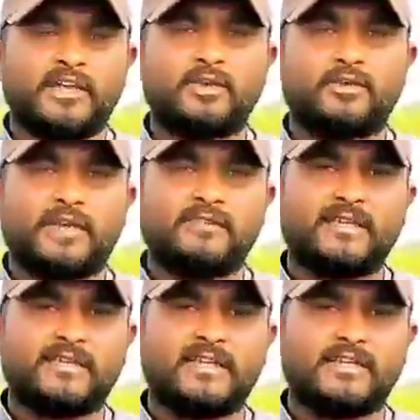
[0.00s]
నీరు కేసీ
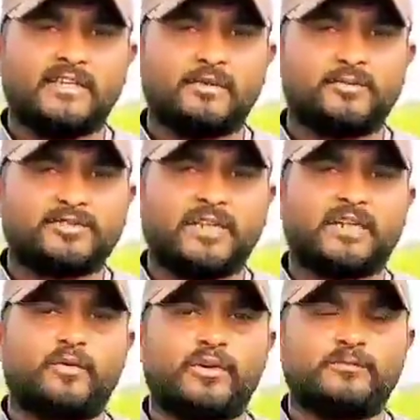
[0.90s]
కెనాలకి నీరు
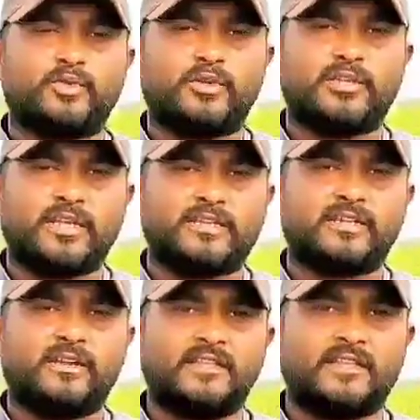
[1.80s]
పుష్కలంగా ఉండడంతో
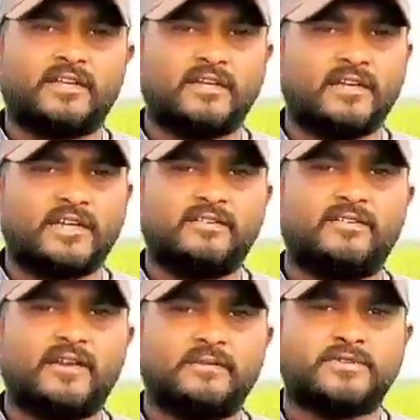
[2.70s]
రైతన్నలు అధికంగా నీటి
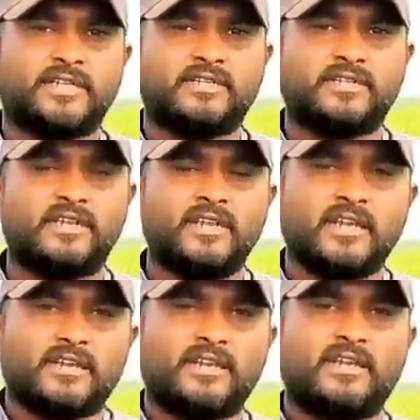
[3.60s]
కందిని వేయడం జరిగింది
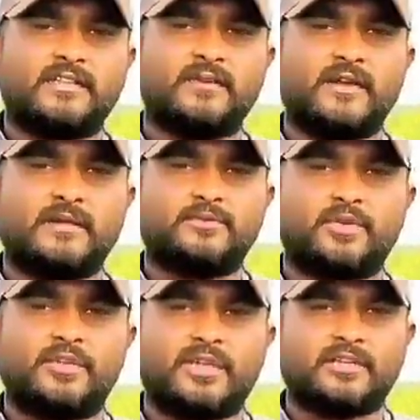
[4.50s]
నీటి కంది
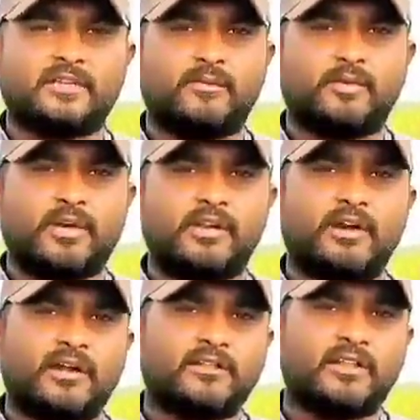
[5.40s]
వేయడంతో రైతన్నల
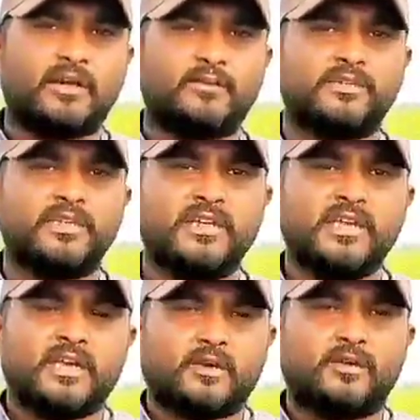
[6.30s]
మోకాల్లో ఆనందంగా ఉంది
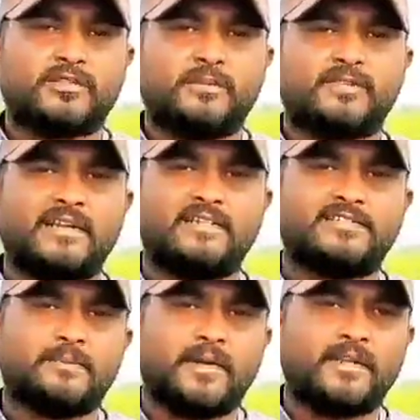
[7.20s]
రెండు సంవత్సరాల
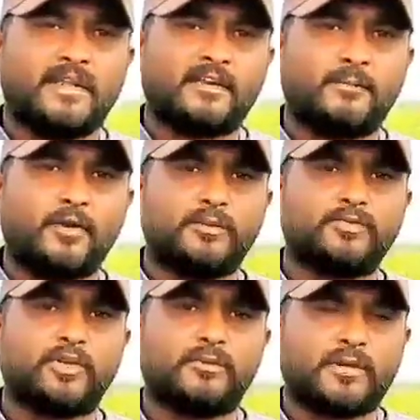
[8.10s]
నుంచి పంట
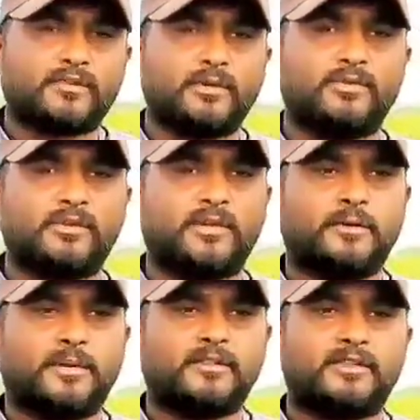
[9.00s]
రాకపోవడంతో ప్రస్తుతం
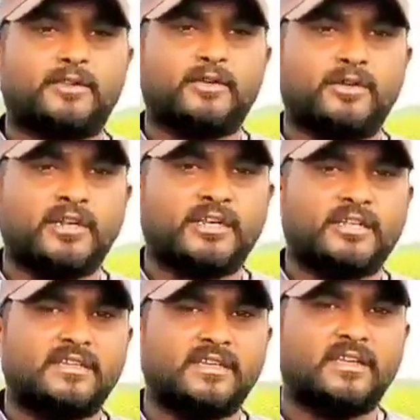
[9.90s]
ఉన్నటువంటి పరిస్థితిలో నీటి
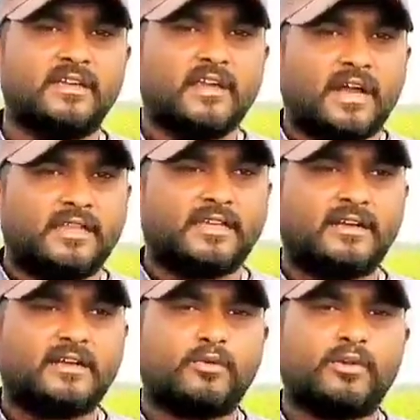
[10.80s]
కంది
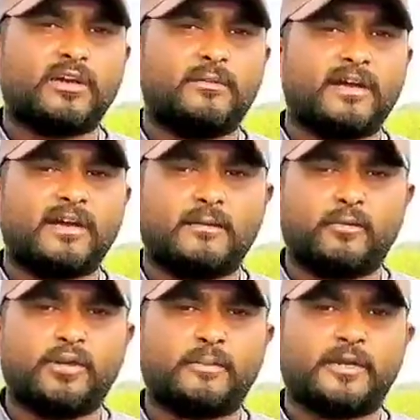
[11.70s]
అధికంగా కూడక బాగా
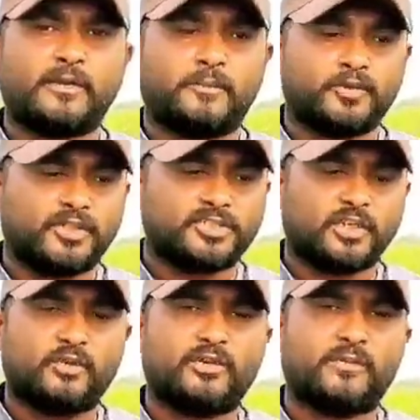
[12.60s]
బుడ్డ పట్టి పూత
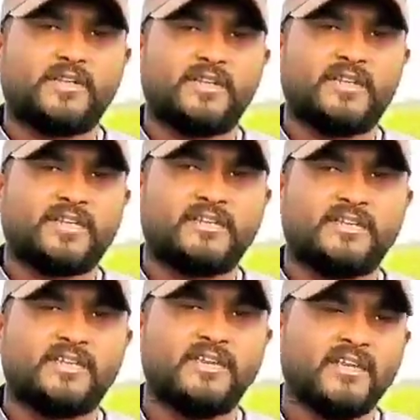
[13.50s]
దశలో ఉన్నటువంటి నీటి
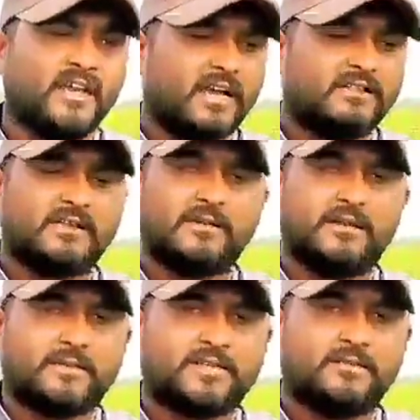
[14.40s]
కందికి అంతా
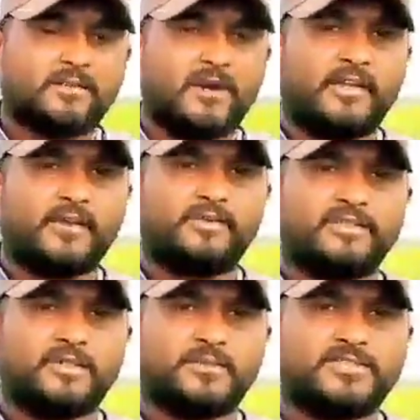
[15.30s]
ఇప్పుడు బాగానే
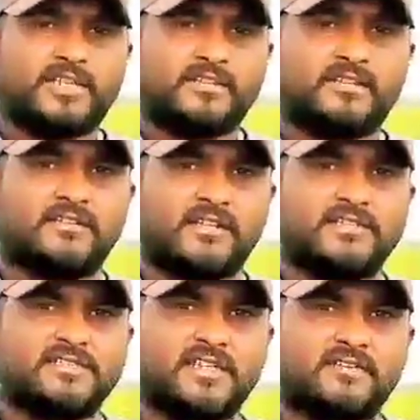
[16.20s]
ఉందని చెప్పేసి రైతన్నలు
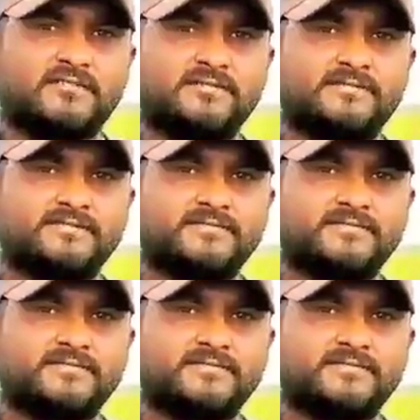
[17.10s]
తెలియజేశారు